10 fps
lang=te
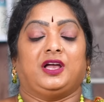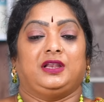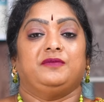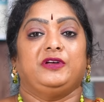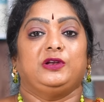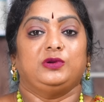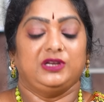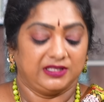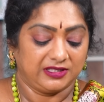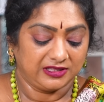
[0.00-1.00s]
అల్లం
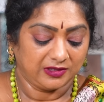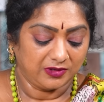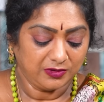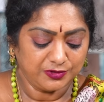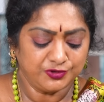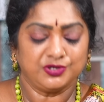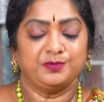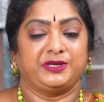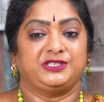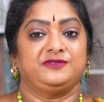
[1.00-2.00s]
వెల్లుల్లి అదంతా కూడా కొంచెం
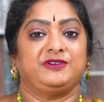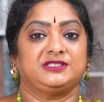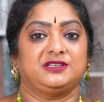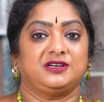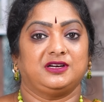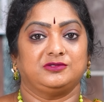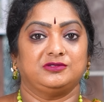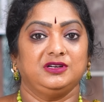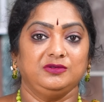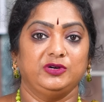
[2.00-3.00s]
పచ్చివాసన
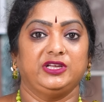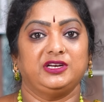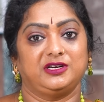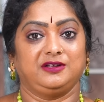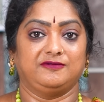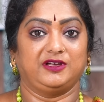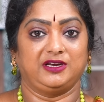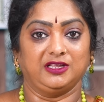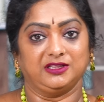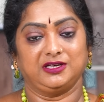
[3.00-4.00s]
రాకుండా ఉడికినట్టు
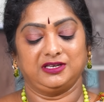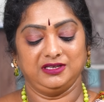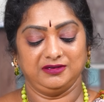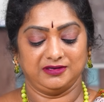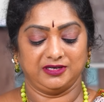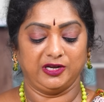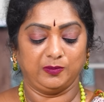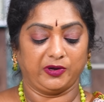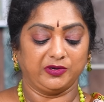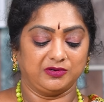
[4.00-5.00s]
అవ్వాలి అందుకని
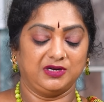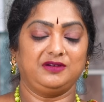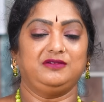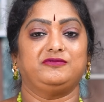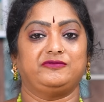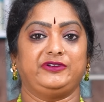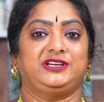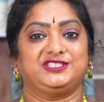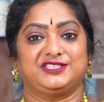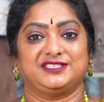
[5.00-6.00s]
నీళ్ళు పోయకుండా
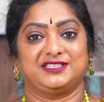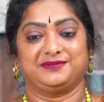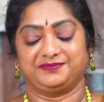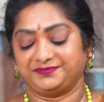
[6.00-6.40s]
వెయిట్ చేస్తున్నాం